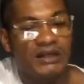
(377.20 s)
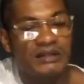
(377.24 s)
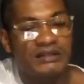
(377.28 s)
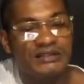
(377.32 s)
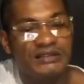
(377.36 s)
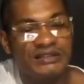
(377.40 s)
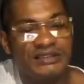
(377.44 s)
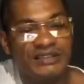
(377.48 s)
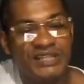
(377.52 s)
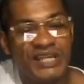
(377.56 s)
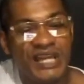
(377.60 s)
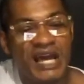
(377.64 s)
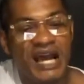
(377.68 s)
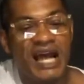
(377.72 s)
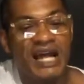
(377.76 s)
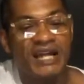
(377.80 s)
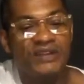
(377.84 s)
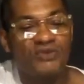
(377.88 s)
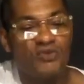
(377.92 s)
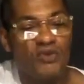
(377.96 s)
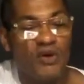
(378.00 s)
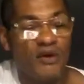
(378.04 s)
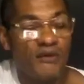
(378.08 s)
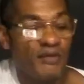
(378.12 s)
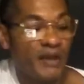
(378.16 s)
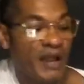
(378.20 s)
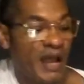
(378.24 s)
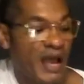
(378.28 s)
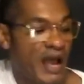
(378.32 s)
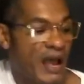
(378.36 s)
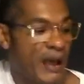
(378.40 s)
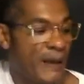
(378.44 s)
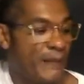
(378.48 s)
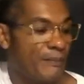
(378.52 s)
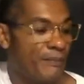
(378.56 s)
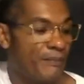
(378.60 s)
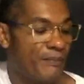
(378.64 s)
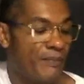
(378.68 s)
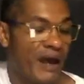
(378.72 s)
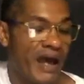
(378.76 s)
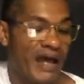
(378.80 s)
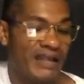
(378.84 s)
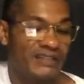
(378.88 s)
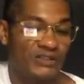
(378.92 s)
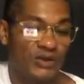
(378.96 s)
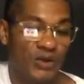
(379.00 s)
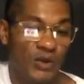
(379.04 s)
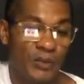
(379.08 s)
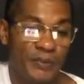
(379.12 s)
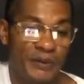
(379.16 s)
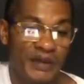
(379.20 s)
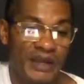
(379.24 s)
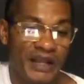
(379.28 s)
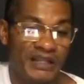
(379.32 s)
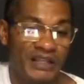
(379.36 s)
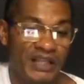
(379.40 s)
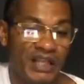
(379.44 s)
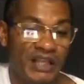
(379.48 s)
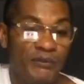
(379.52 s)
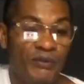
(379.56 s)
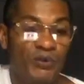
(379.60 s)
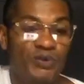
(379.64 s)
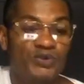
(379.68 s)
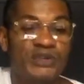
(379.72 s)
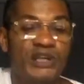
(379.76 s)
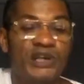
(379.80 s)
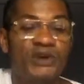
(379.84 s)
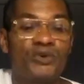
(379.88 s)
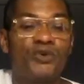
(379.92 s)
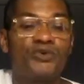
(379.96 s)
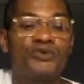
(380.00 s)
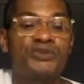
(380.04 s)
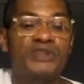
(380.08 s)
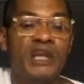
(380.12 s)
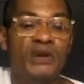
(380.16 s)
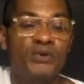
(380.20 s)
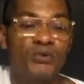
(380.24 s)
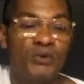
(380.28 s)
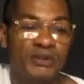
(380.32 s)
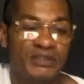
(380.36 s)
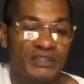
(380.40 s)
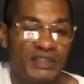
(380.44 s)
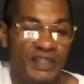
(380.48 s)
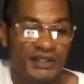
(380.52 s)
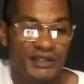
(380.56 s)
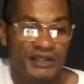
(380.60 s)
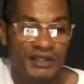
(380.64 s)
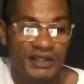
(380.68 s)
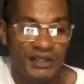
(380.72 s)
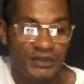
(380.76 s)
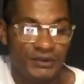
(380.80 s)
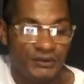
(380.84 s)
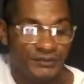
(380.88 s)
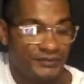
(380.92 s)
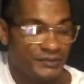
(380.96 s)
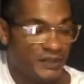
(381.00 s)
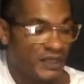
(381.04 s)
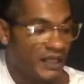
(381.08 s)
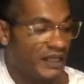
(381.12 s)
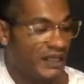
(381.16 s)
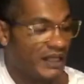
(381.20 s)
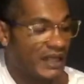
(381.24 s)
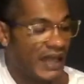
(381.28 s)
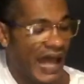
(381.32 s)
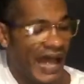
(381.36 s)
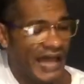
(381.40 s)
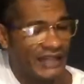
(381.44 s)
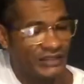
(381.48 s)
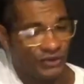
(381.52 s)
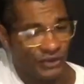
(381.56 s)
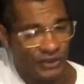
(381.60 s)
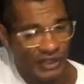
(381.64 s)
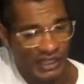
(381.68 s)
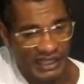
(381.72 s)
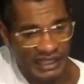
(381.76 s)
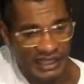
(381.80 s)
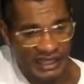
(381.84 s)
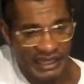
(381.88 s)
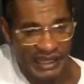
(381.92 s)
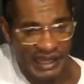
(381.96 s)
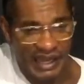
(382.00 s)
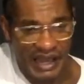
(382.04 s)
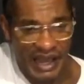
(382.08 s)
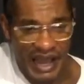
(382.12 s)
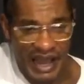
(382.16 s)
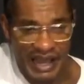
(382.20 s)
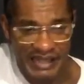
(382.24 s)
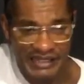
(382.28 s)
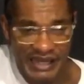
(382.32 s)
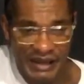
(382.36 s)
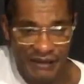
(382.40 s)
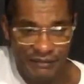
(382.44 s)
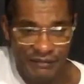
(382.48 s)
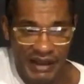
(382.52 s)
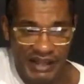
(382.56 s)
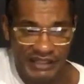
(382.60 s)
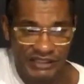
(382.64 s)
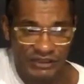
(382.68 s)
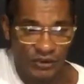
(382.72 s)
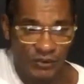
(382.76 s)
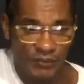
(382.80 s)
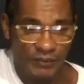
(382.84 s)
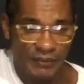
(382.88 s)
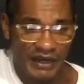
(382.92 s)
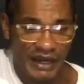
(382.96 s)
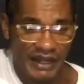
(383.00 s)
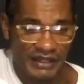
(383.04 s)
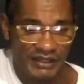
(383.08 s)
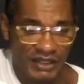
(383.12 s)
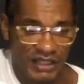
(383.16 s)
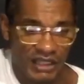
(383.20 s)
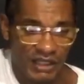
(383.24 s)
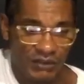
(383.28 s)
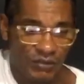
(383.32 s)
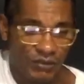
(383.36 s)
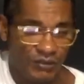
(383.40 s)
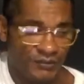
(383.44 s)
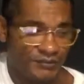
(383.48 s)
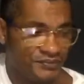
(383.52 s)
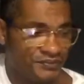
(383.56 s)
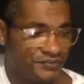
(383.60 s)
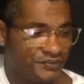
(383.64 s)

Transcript: Ya no habrá más operativo, según tengo entendido. En caso de que haya más operativo.